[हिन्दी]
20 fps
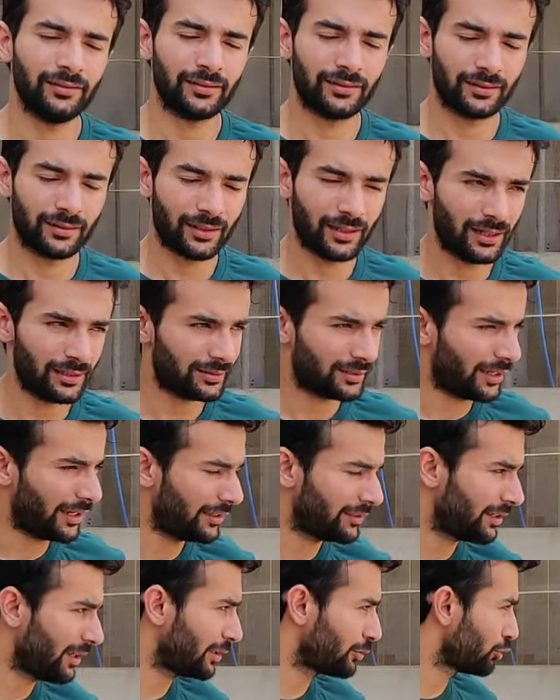इनका
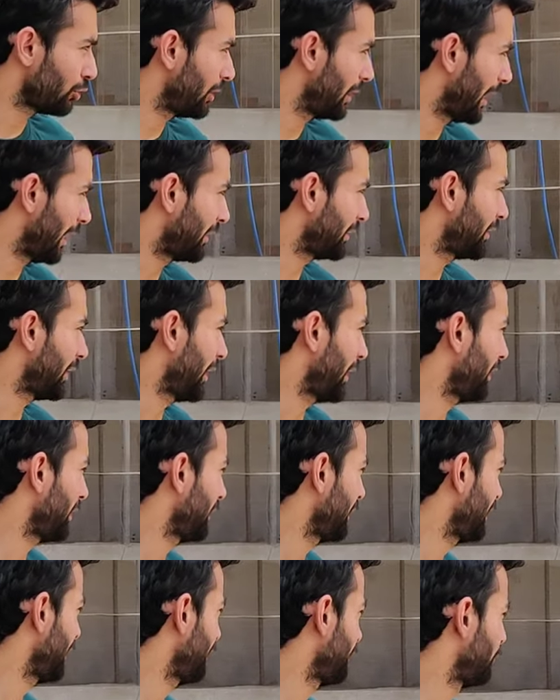साइज है जो लेंथ है
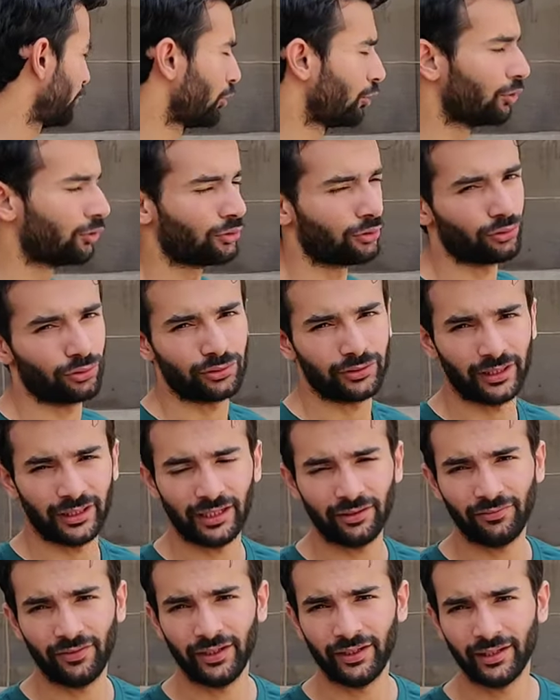इनकी वो
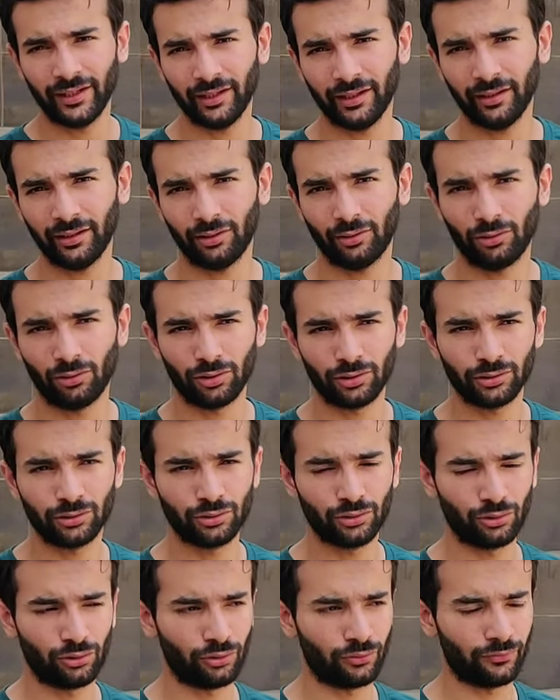तेरह फीट है और
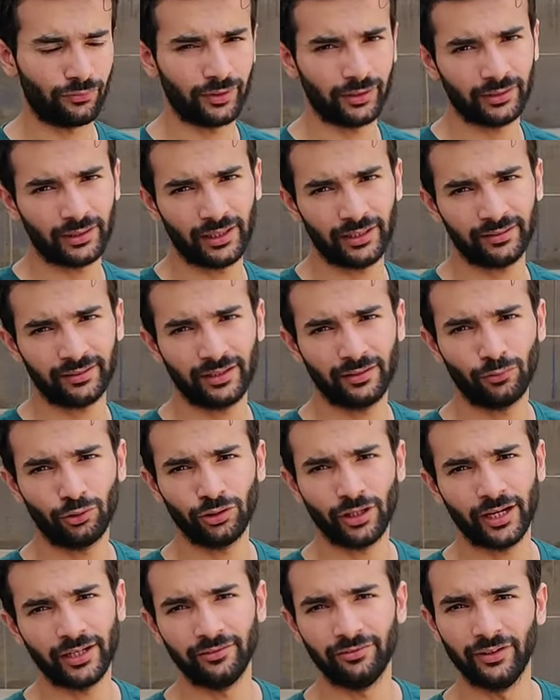जो ब्रेथ है इसकी वो
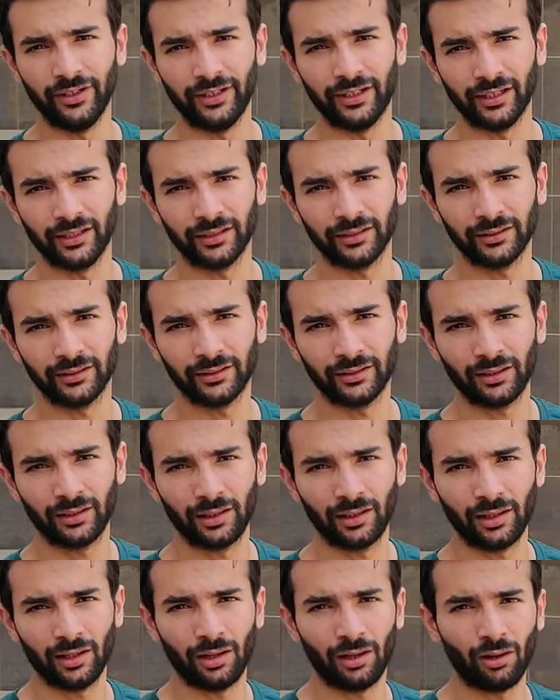नाइन फीट है
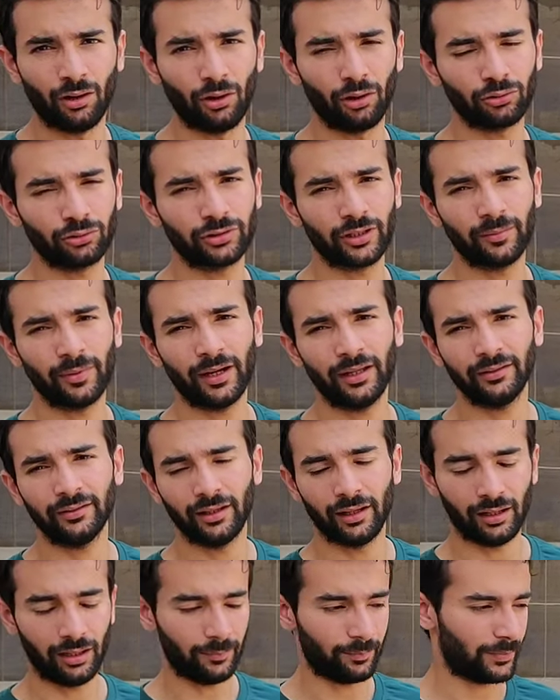अच्छा और उसके
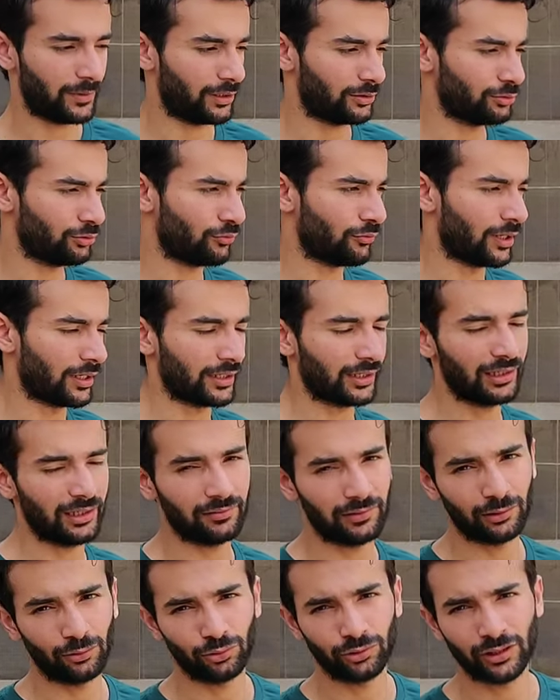बाद आपका जो वाटर
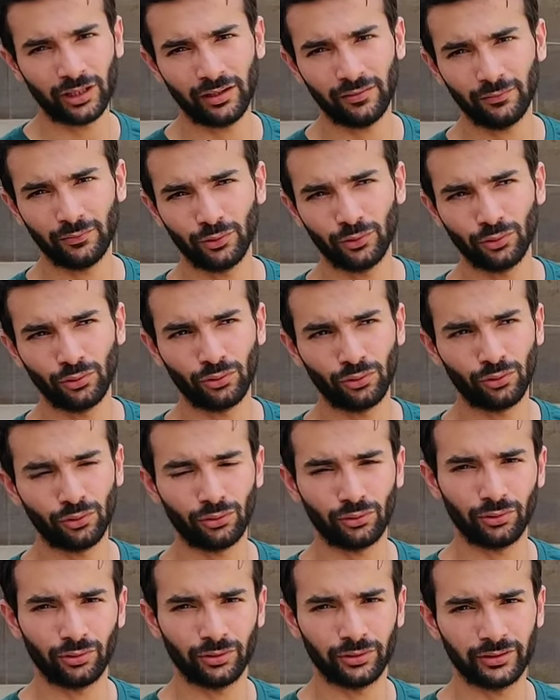लेवल होता है वो
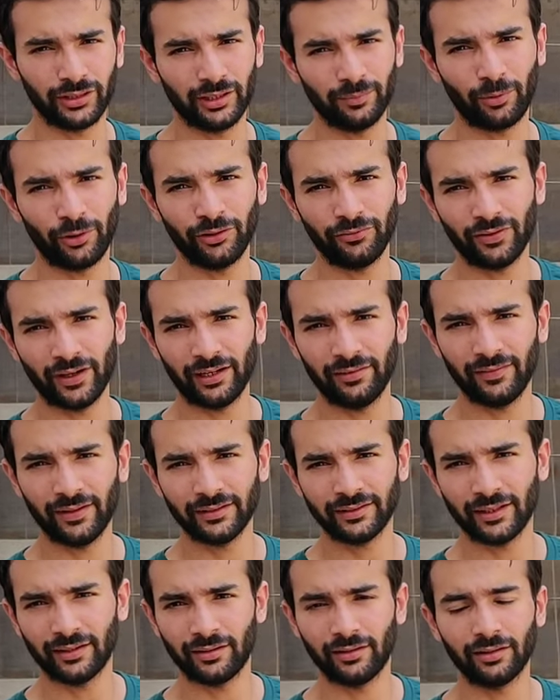3.5 है
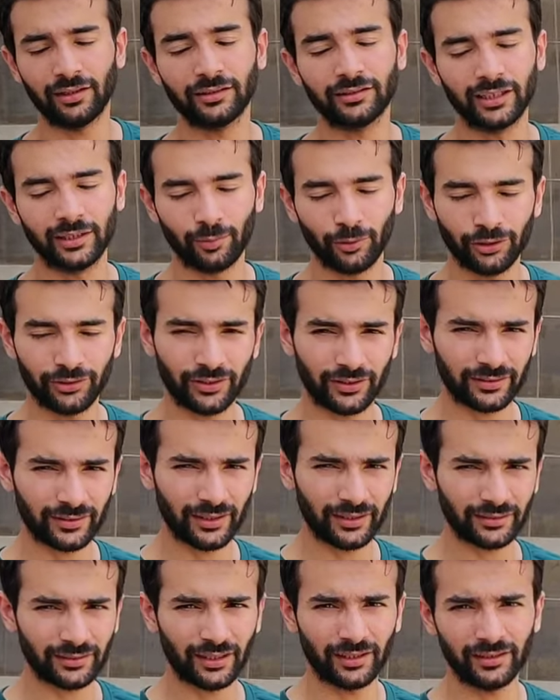थ्री पॉइंट सिक्स
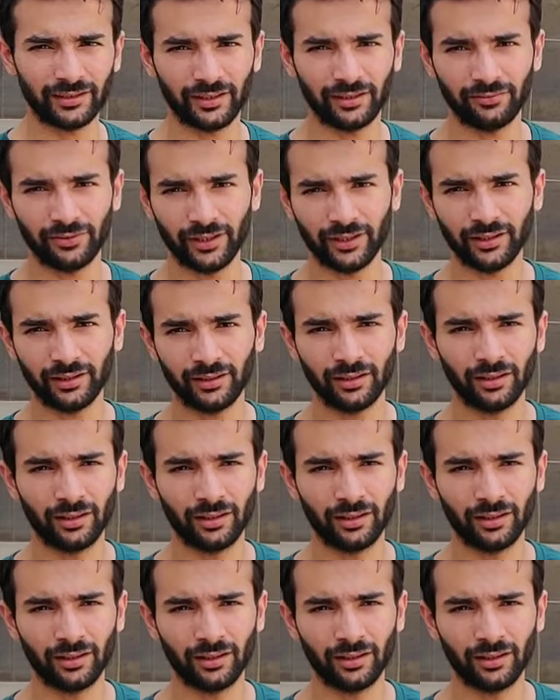है साढ़े तीन फीट